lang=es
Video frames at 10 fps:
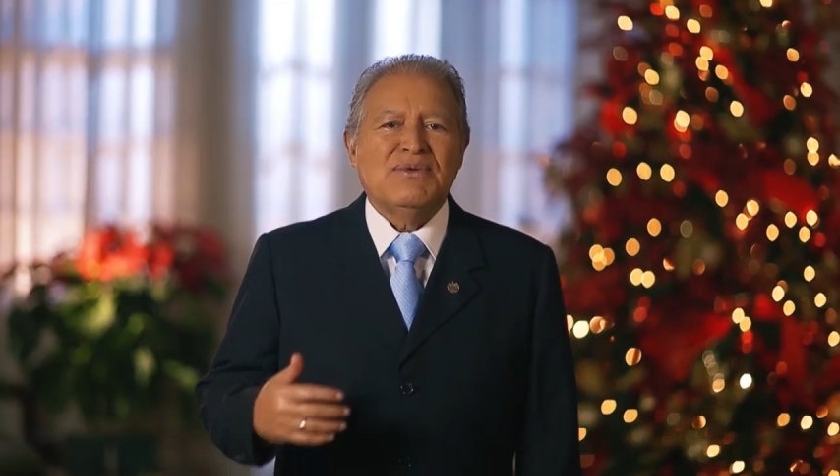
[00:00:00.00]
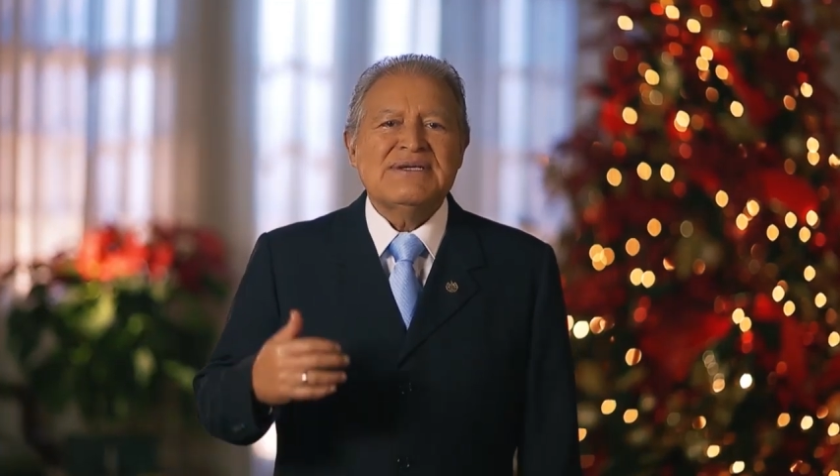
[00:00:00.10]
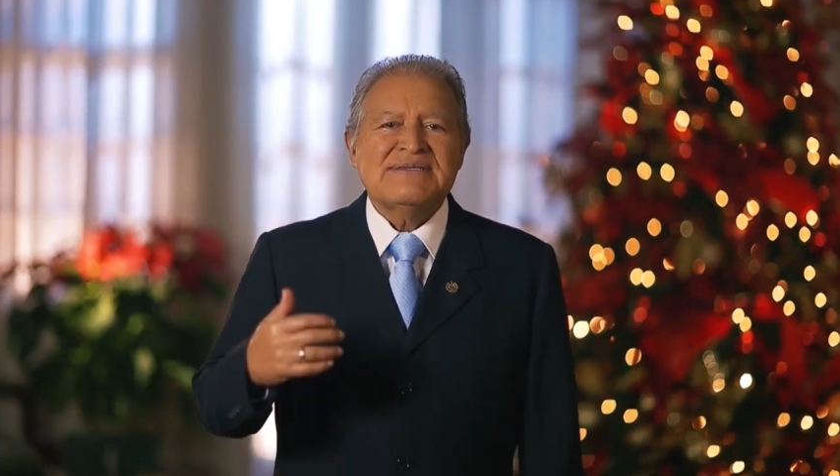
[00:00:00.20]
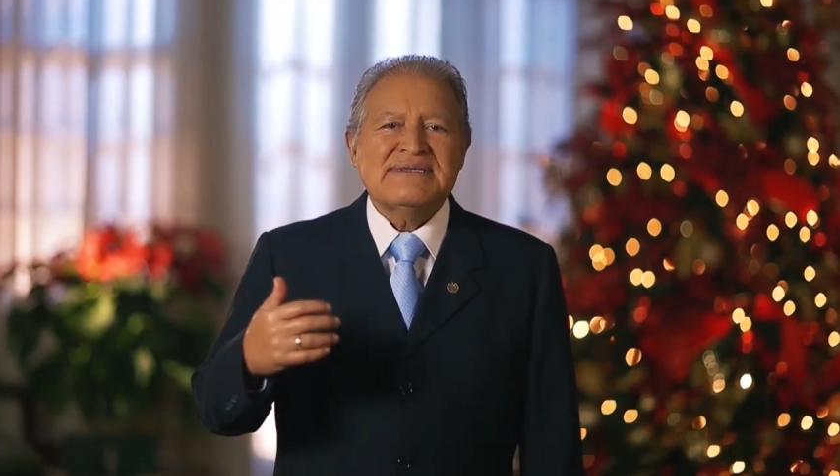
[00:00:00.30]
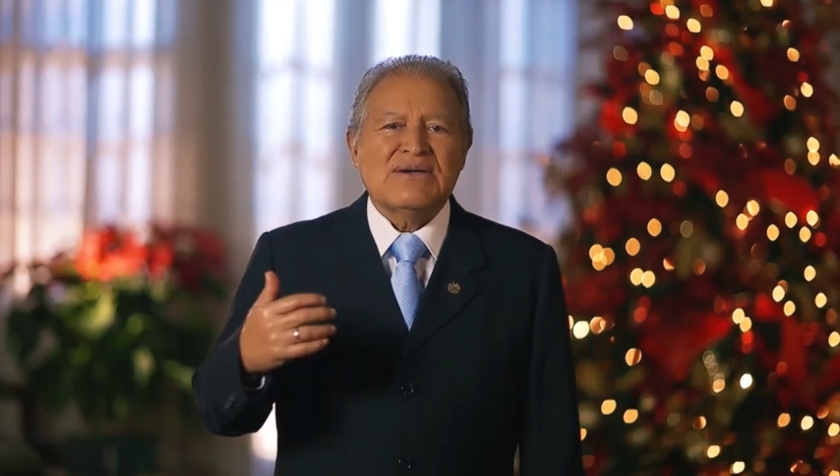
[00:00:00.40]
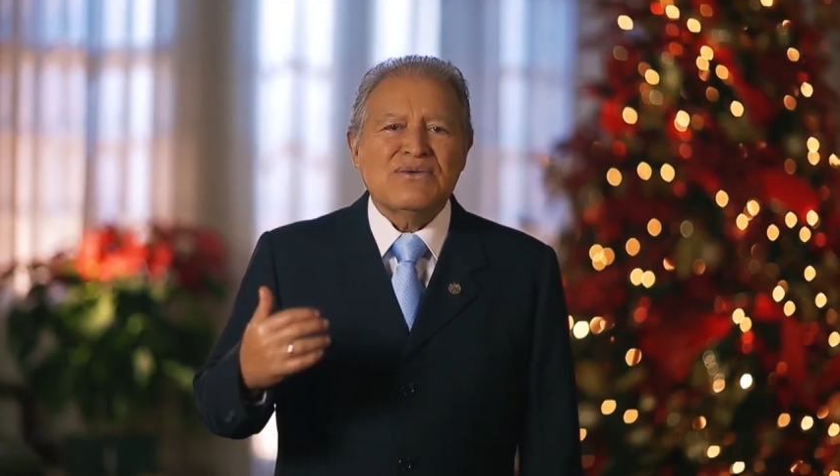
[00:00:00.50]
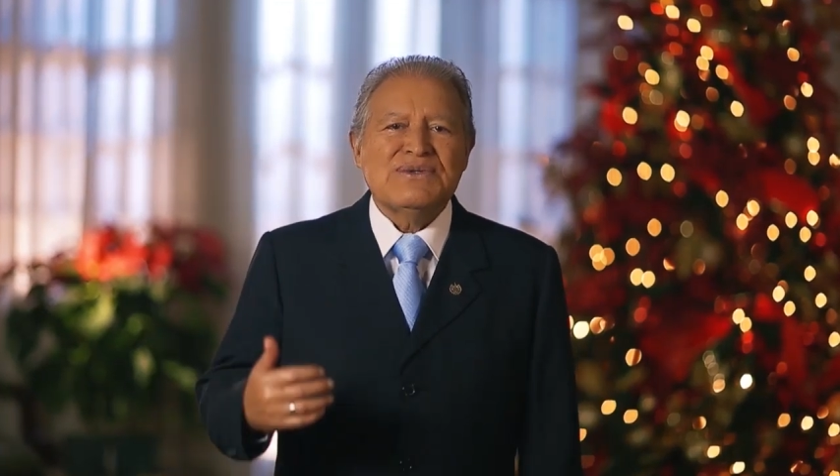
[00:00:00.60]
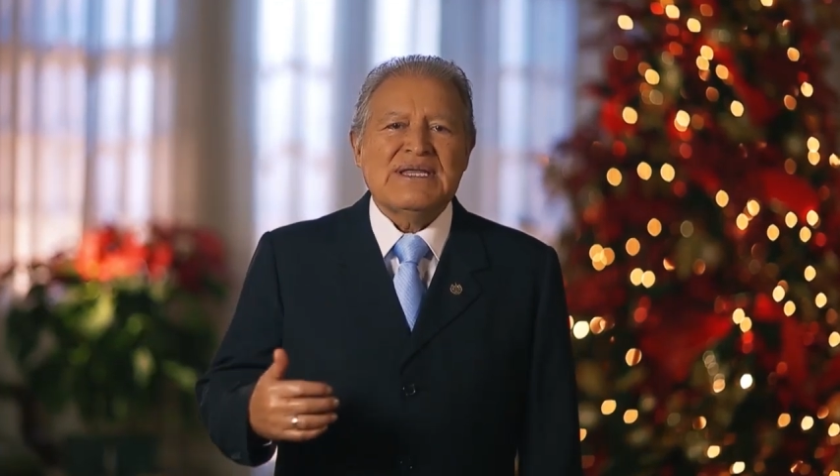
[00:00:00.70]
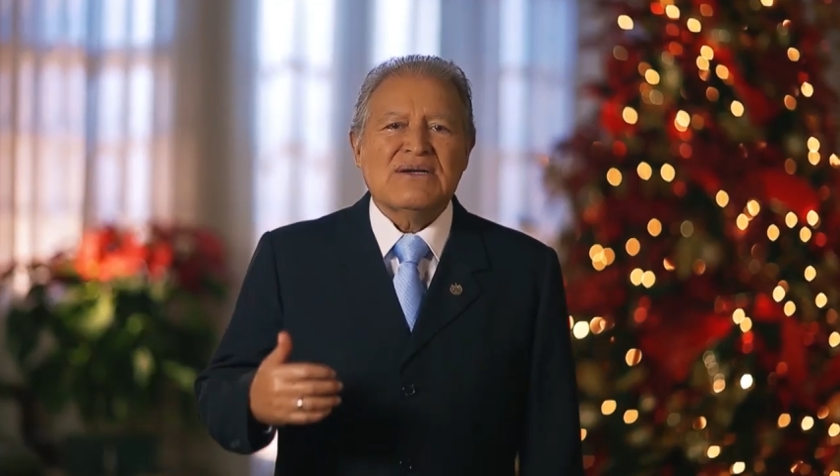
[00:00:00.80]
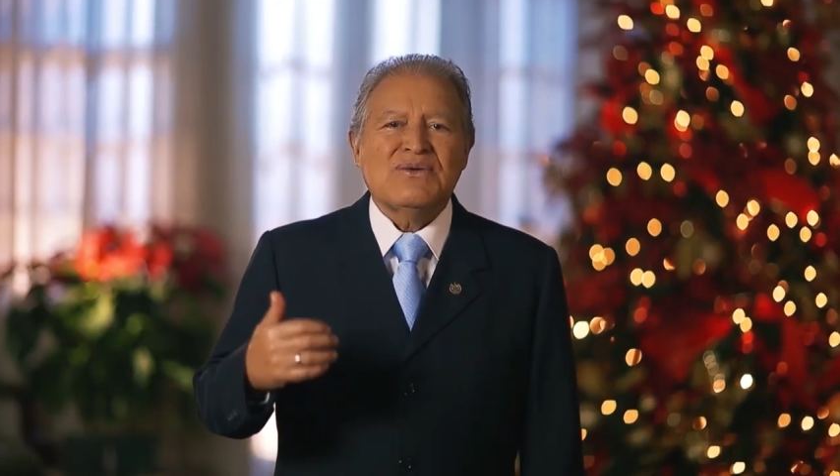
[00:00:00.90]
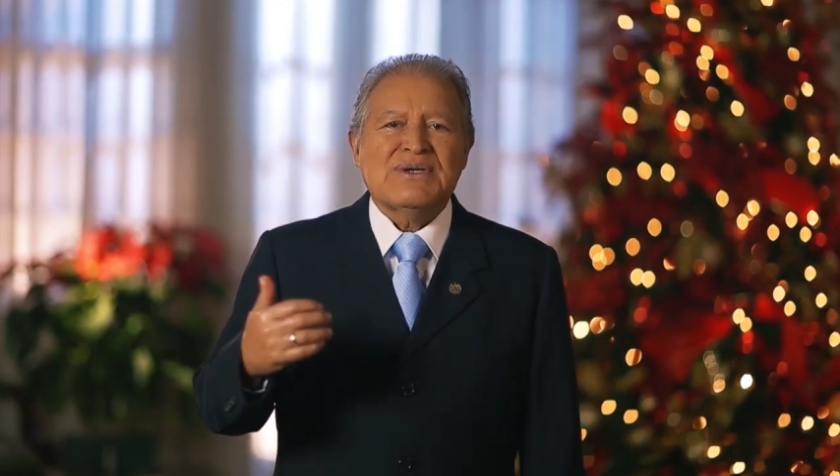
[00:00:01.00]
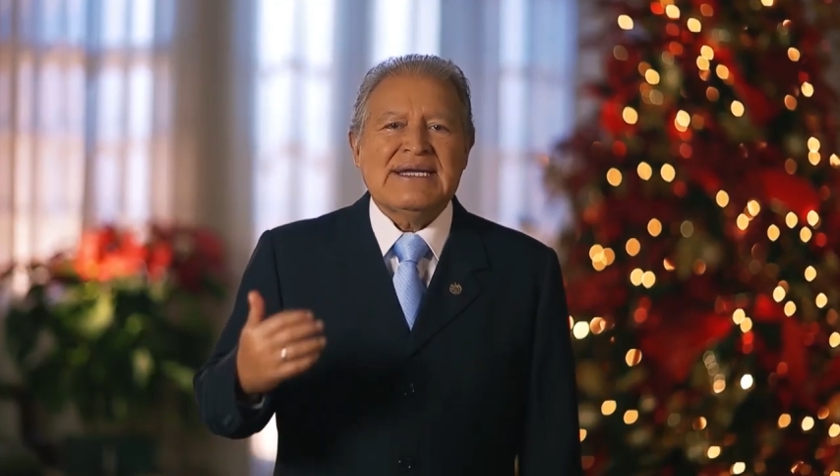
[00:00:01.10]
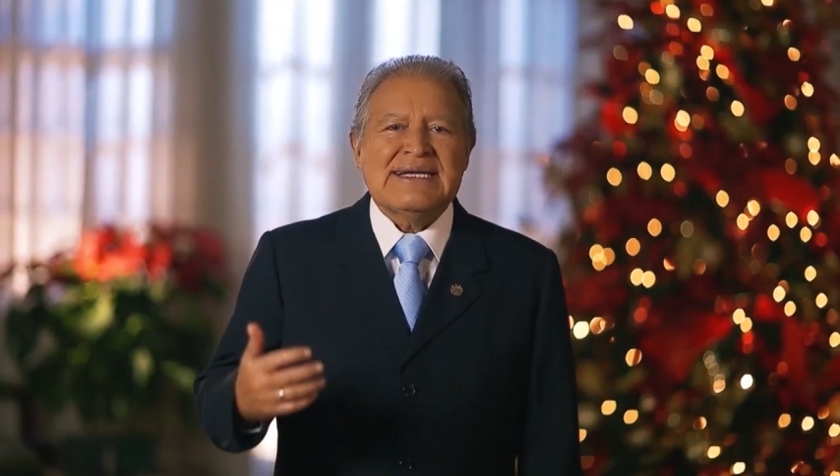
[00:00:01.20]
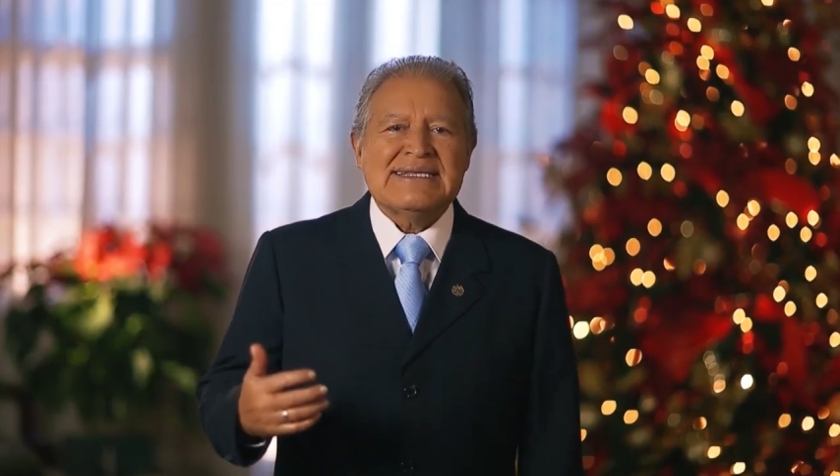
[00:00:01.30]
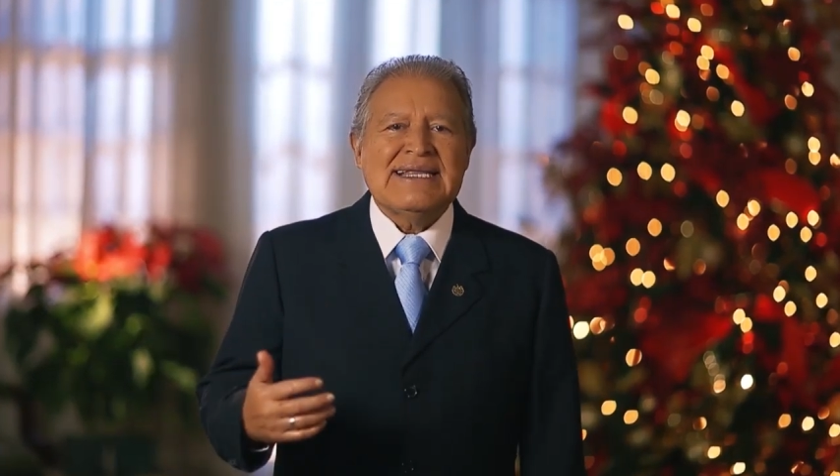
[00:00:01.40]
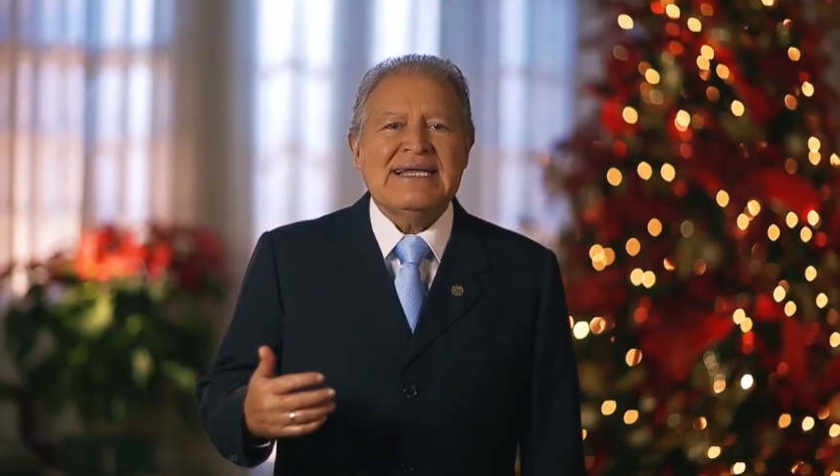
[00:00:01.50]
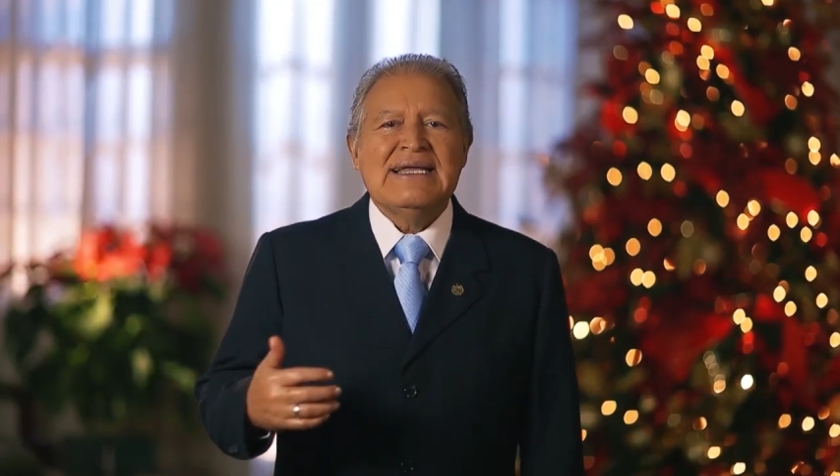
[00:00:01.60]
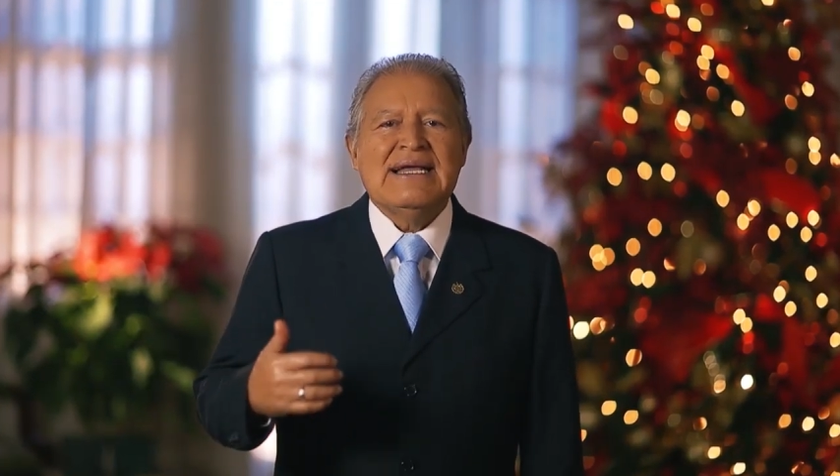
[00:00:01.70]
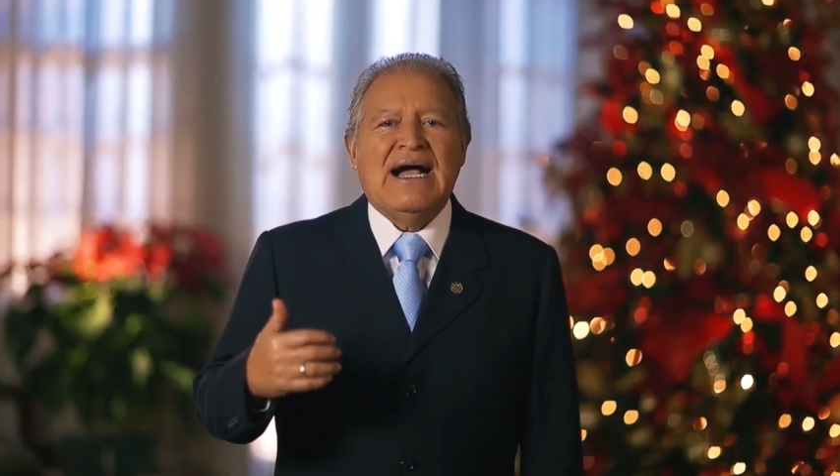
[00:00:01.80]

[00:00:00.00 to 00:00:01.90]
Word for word: por esta ruta correcta